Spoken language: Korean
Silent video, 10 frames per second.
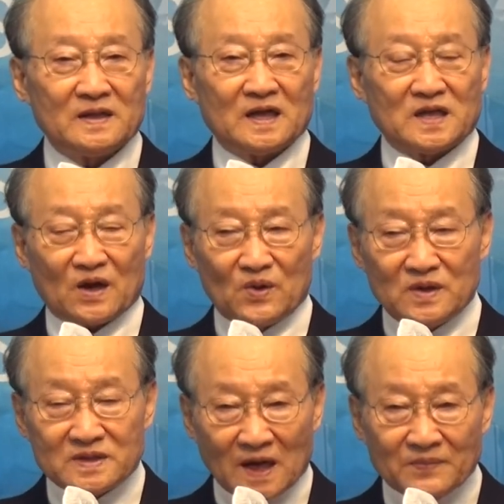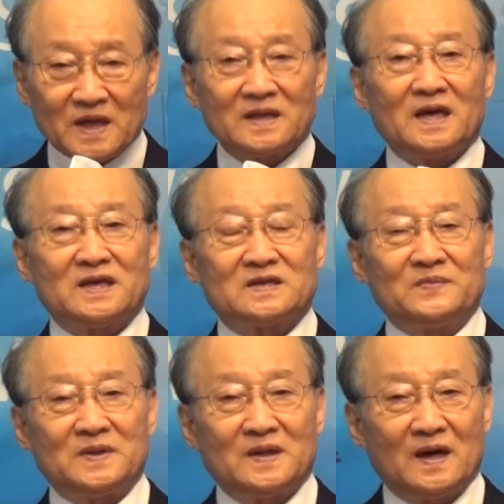나사로를 잠잔다
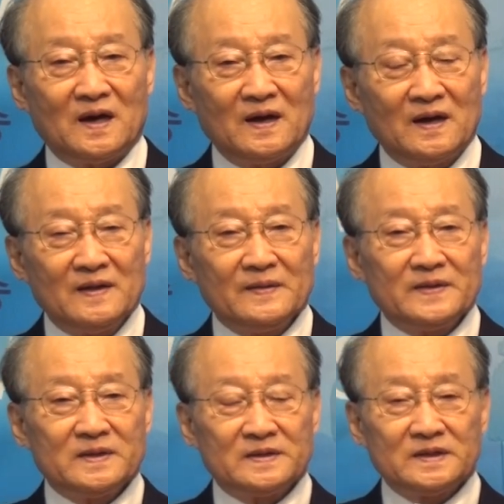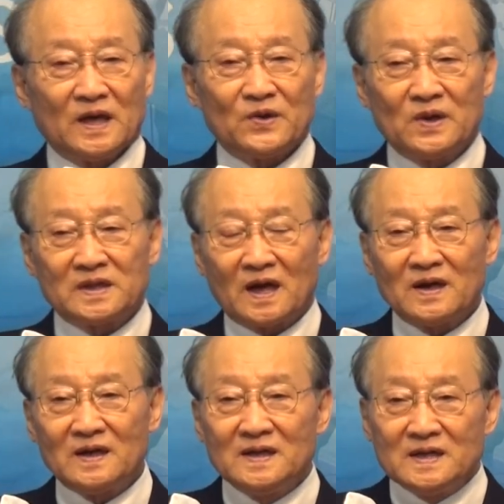했습니다. 야이로의
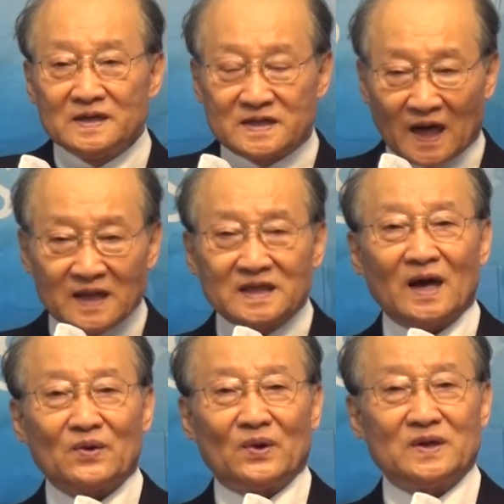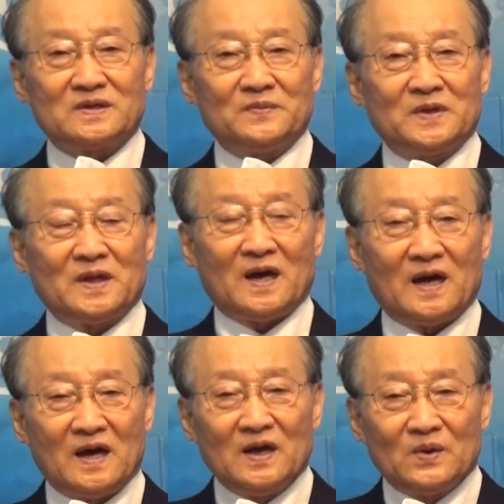딸을 잔다고
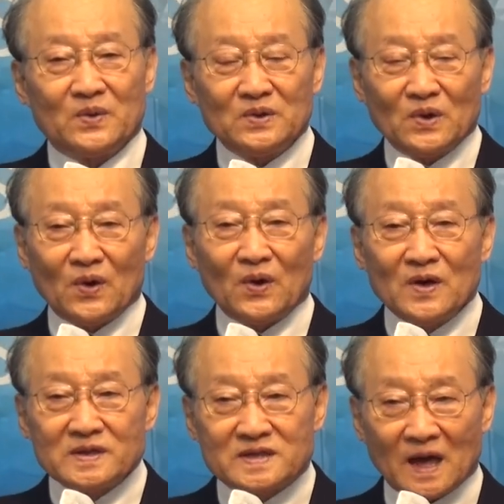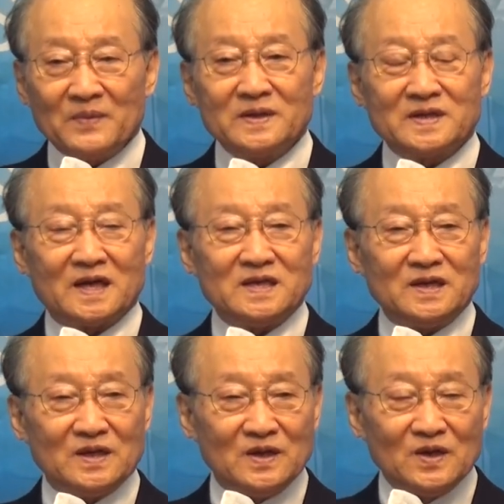했습니다. 우리도 자면
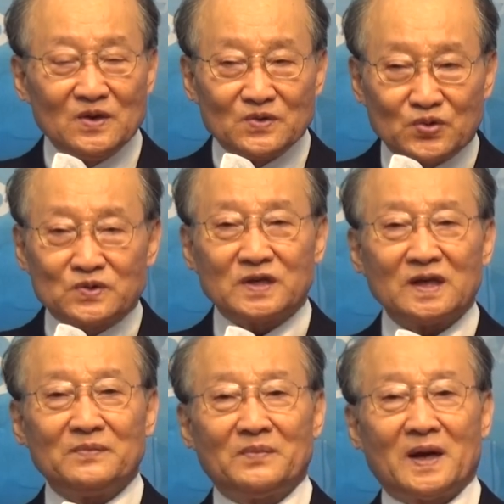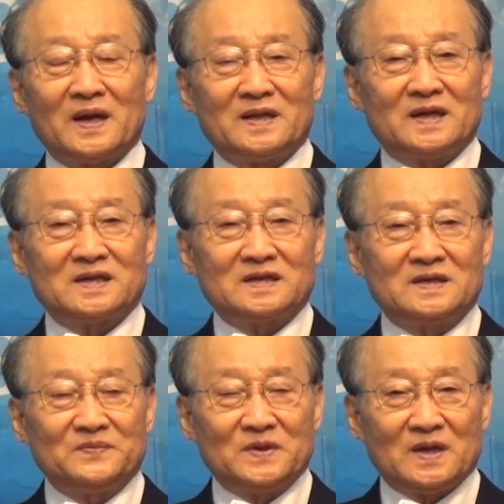자지 죽지는 말아야 될
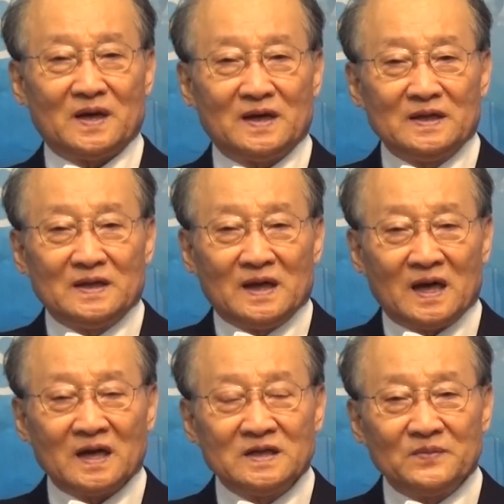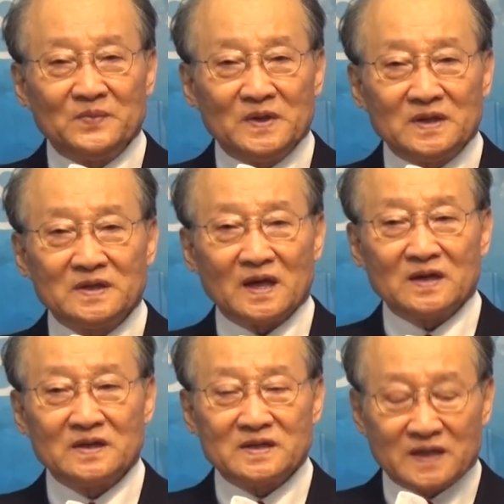것입니다. 하나님 믿는
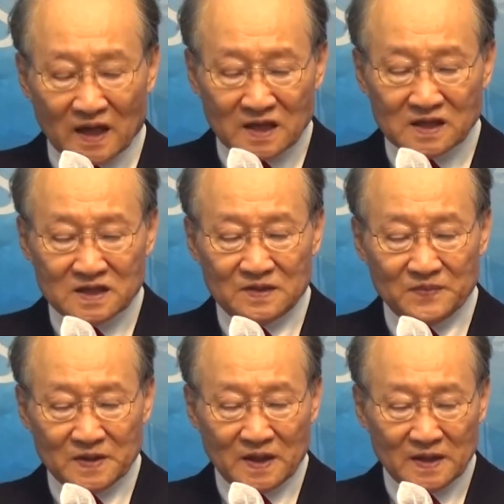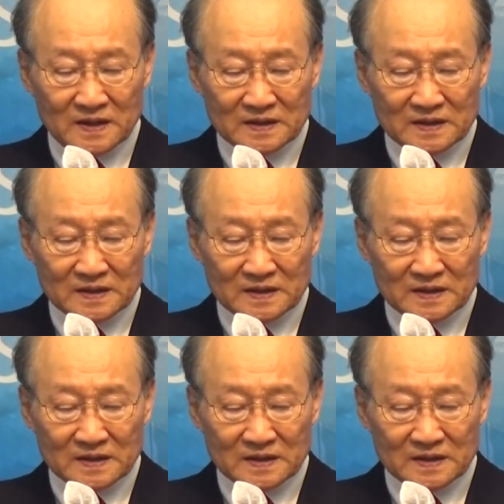자는 자는 것입니다.